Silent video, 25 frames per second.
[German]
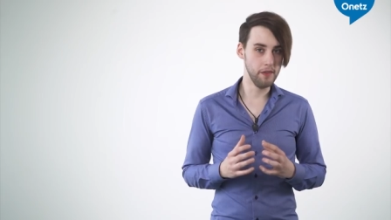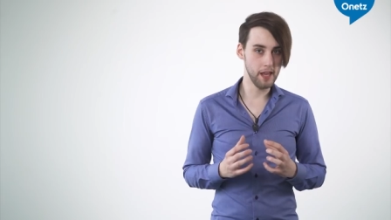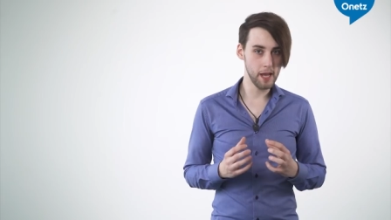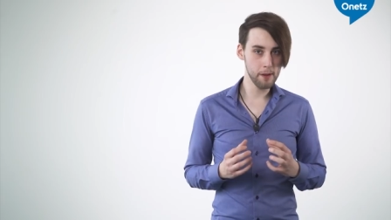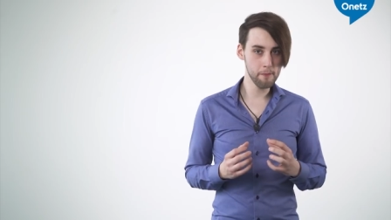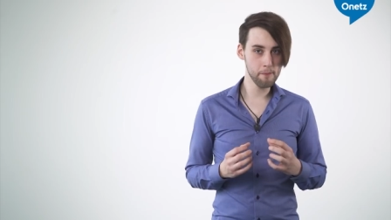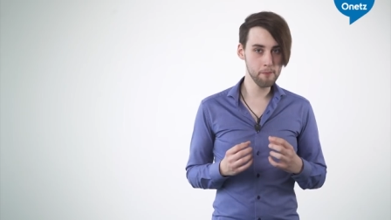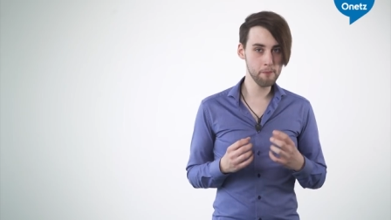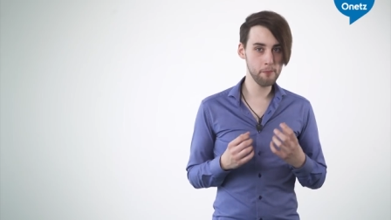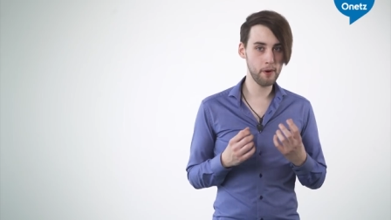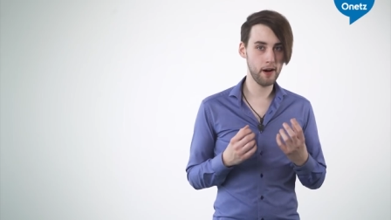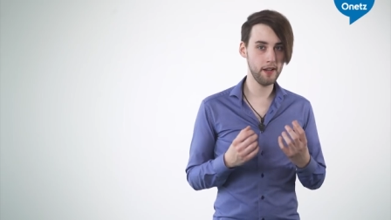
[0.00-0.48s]

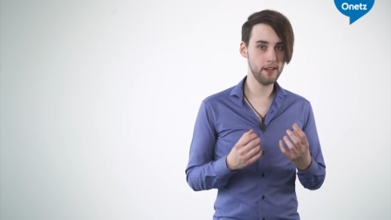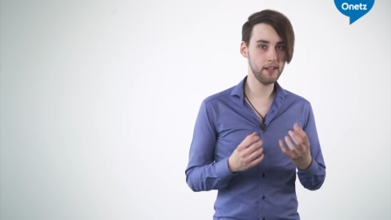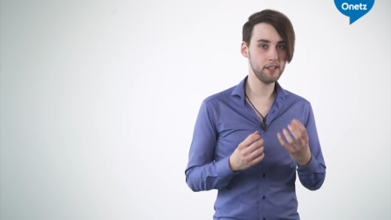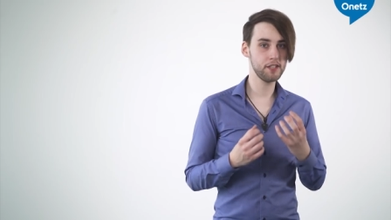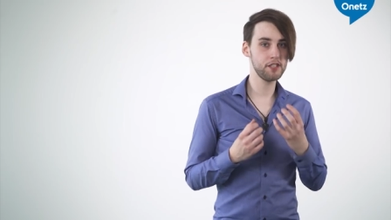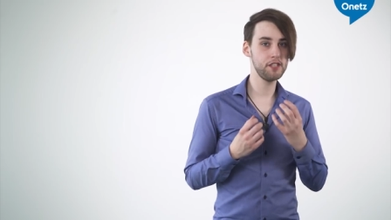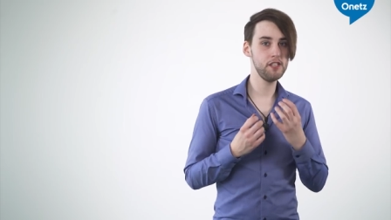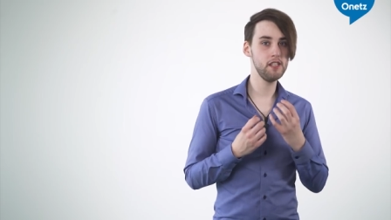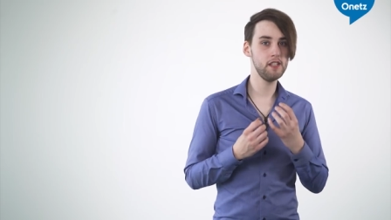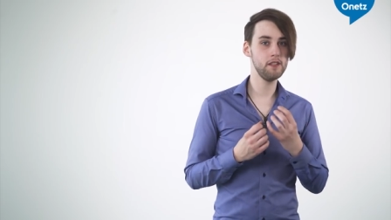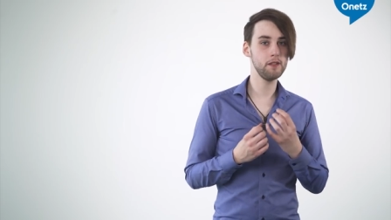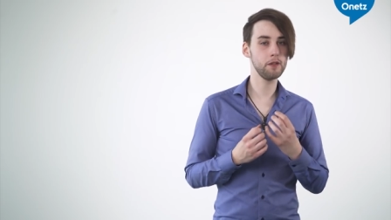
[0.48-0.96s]
Neben
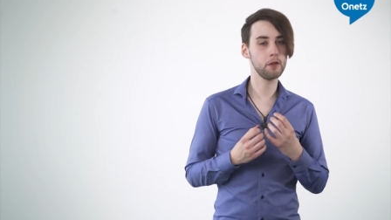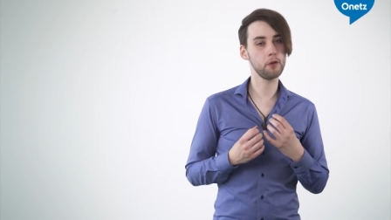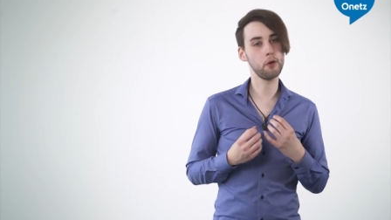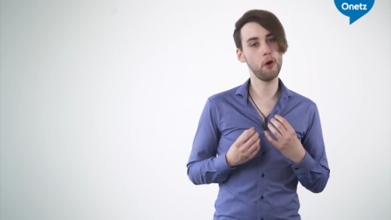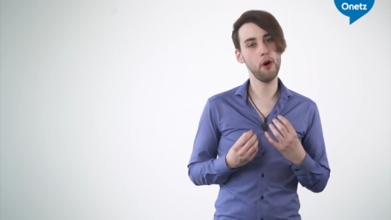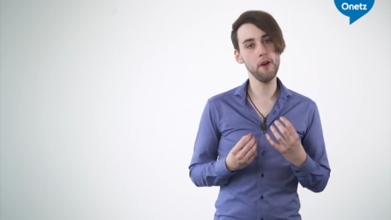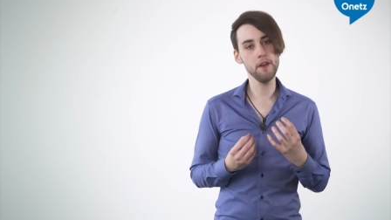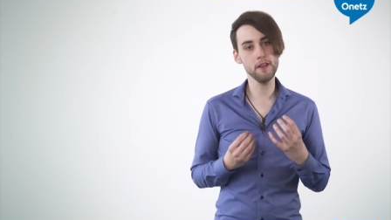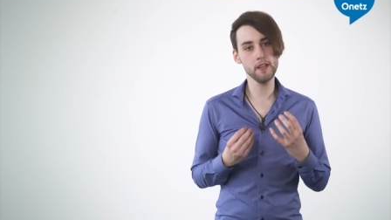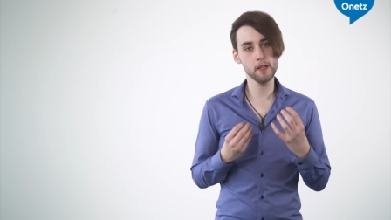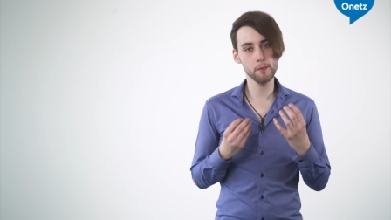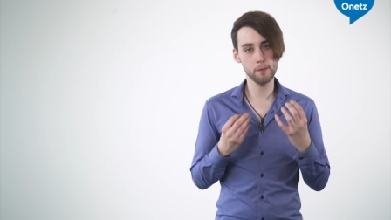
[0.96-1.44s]
Panaschieren
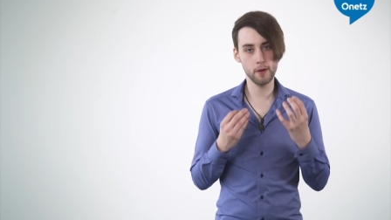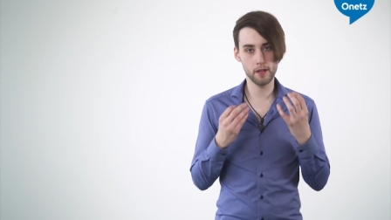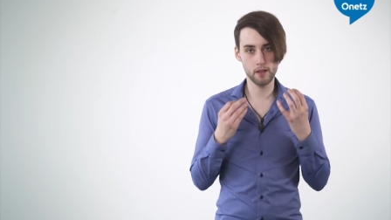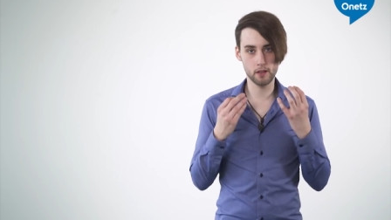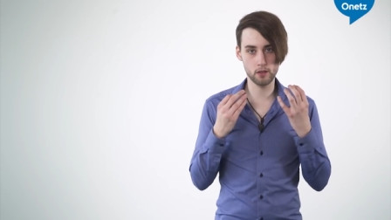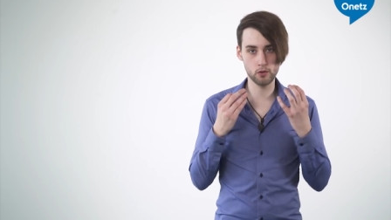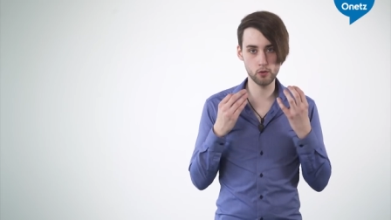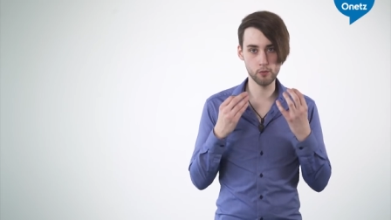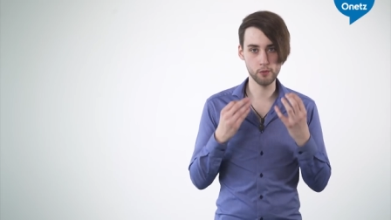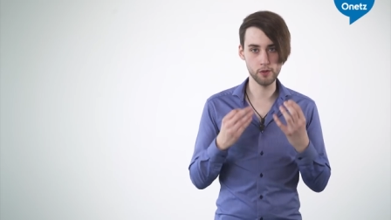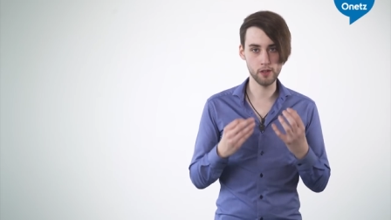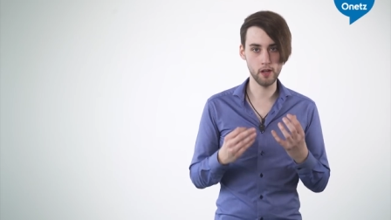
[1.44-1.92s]
könnt ihr bei
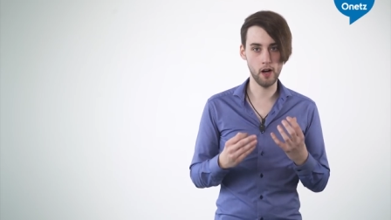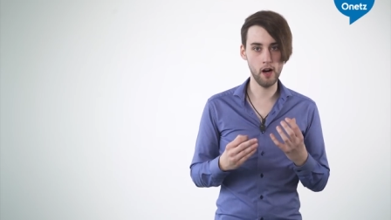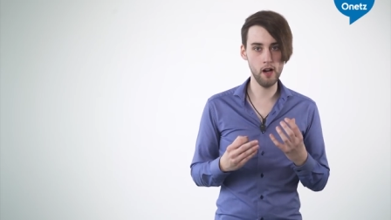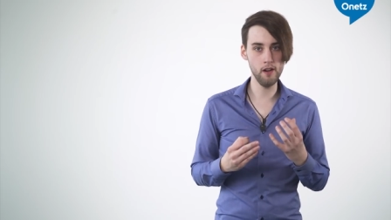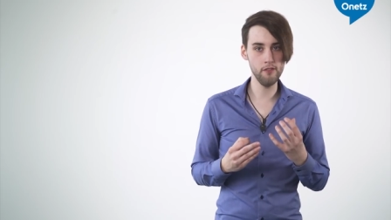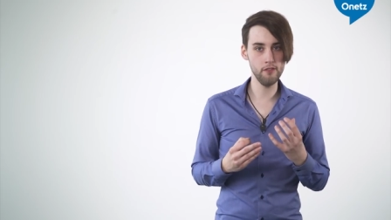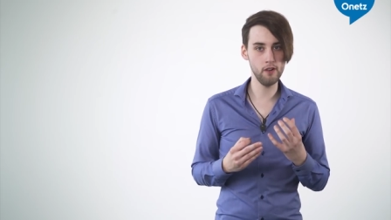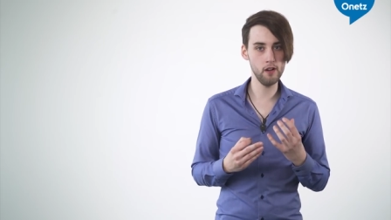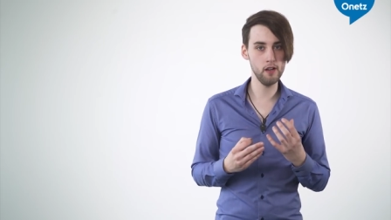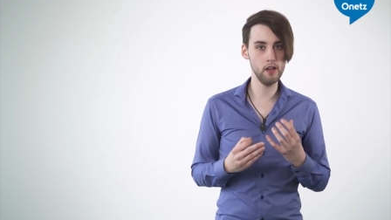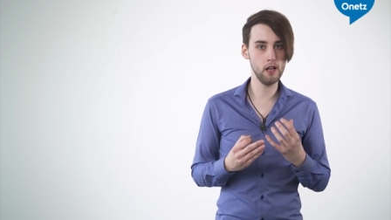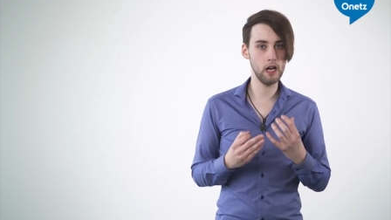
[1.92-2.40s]
der
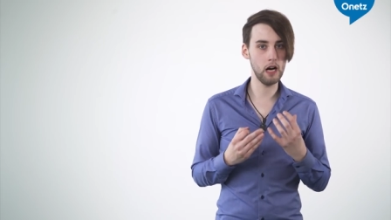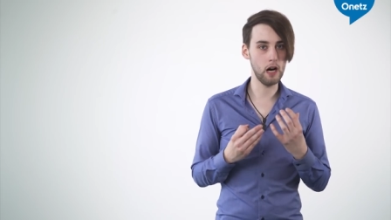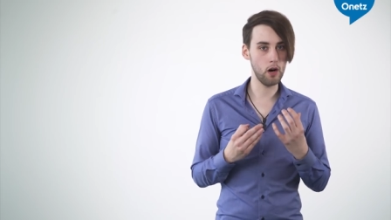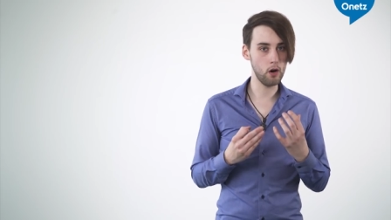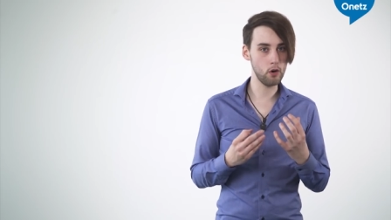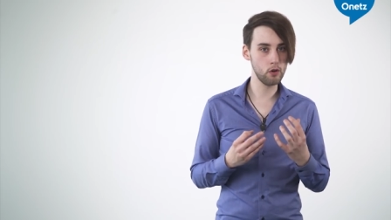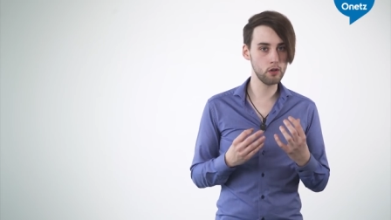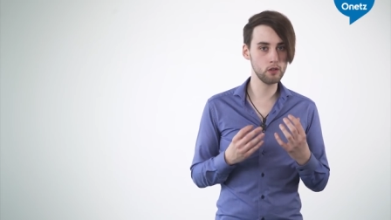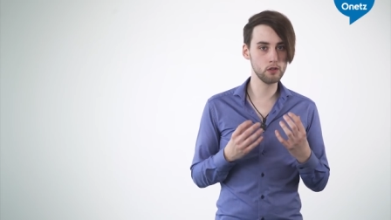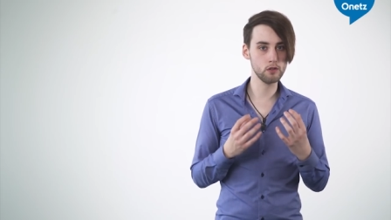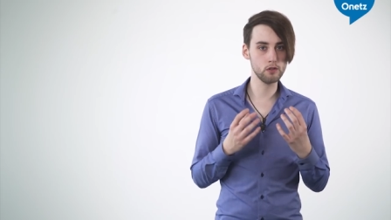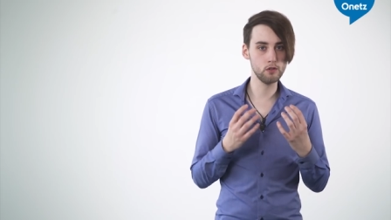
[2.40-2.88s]
Kommunalwahl
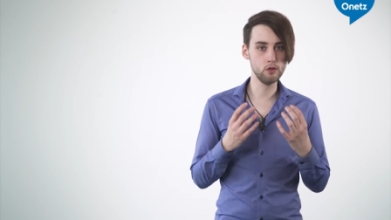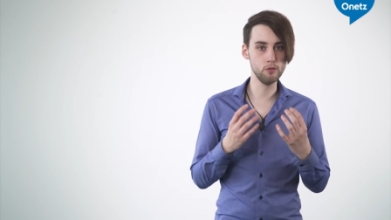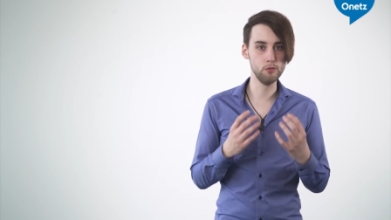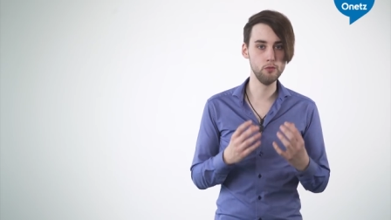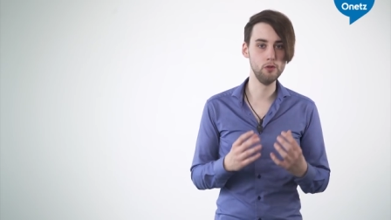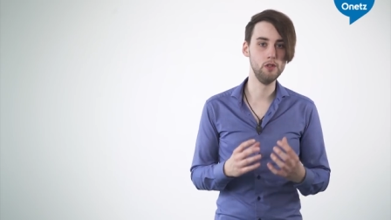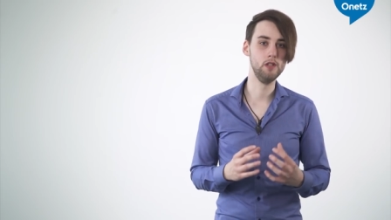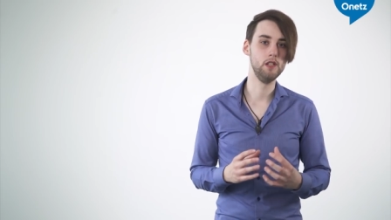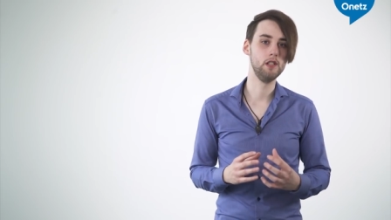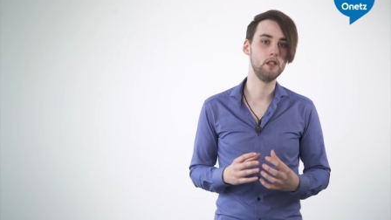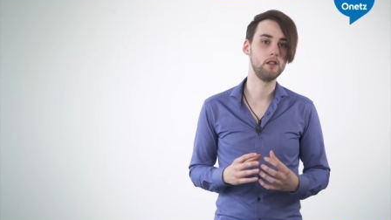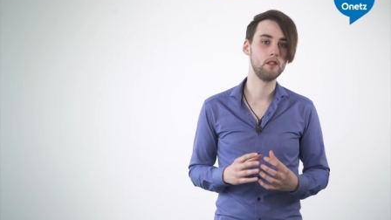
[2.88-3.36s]
auch
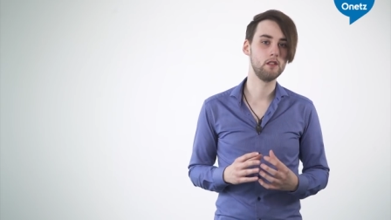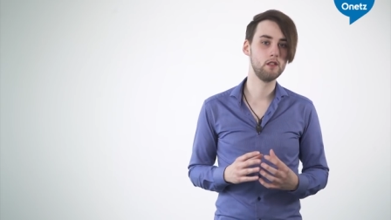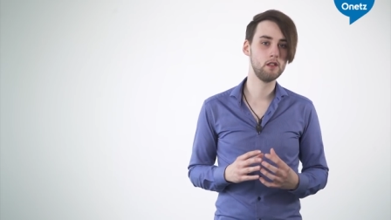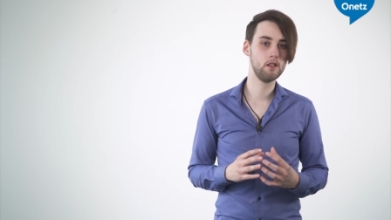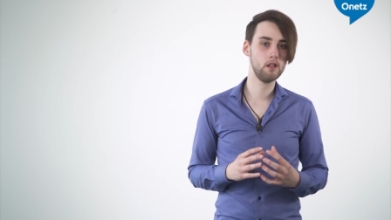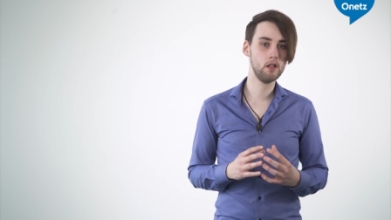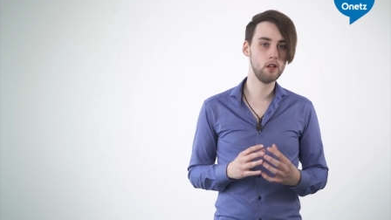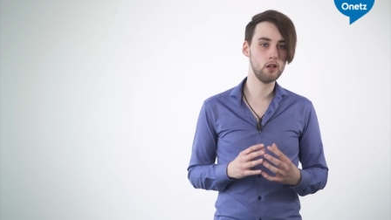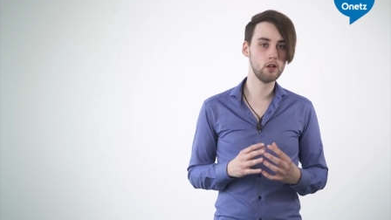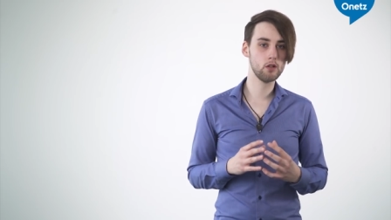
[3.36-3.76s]
kumulieren.